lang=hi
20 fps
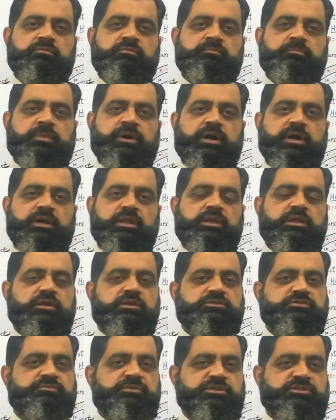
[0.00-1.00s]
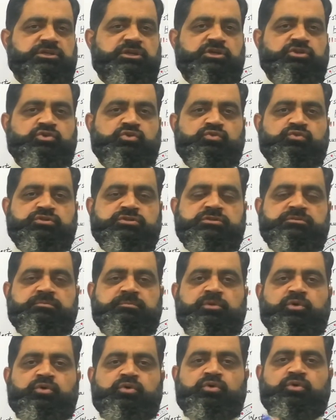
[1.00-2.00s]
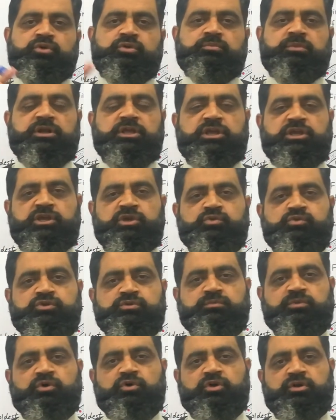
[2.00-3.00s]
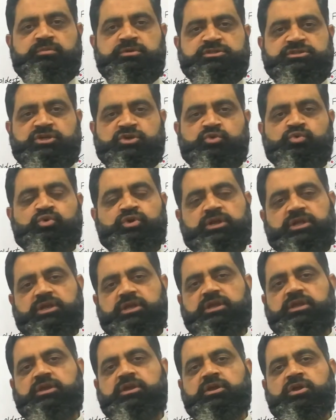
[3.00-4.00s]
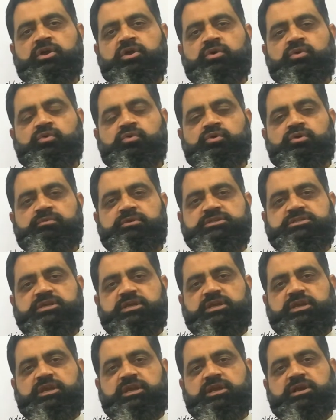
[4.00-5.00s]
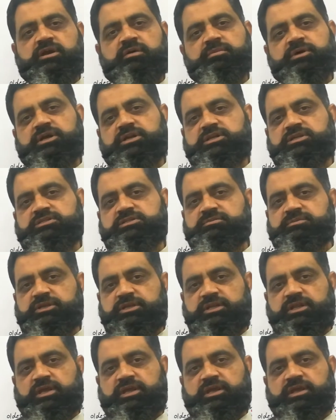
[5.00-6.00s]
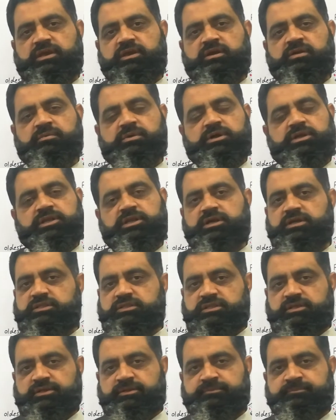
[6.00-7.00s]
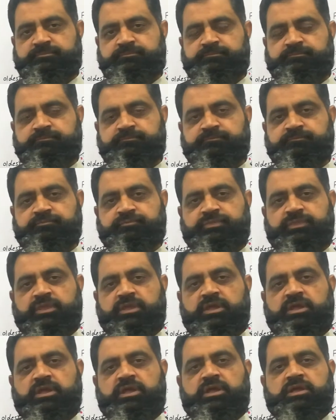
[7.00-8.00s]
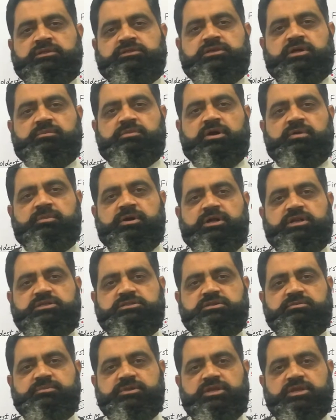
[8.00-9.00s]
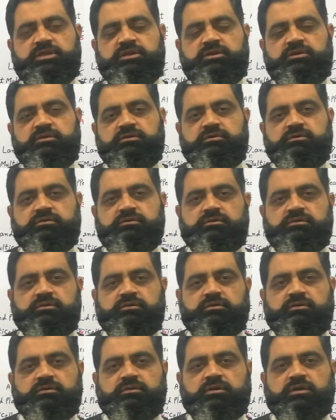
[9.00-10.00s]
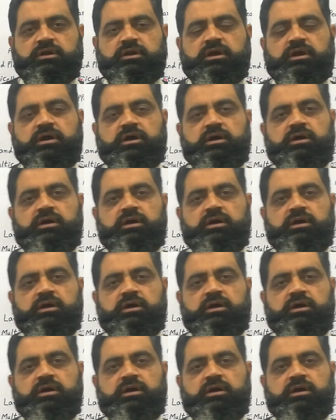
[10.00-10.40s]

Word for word: पार्टिकल्स में से जो उस बहुत बड़े ह्यूज बॉल में से टूटे उनमें से एक हमारी ज़मीन है हमारी अर्थ है जब हमारी ज़मीन का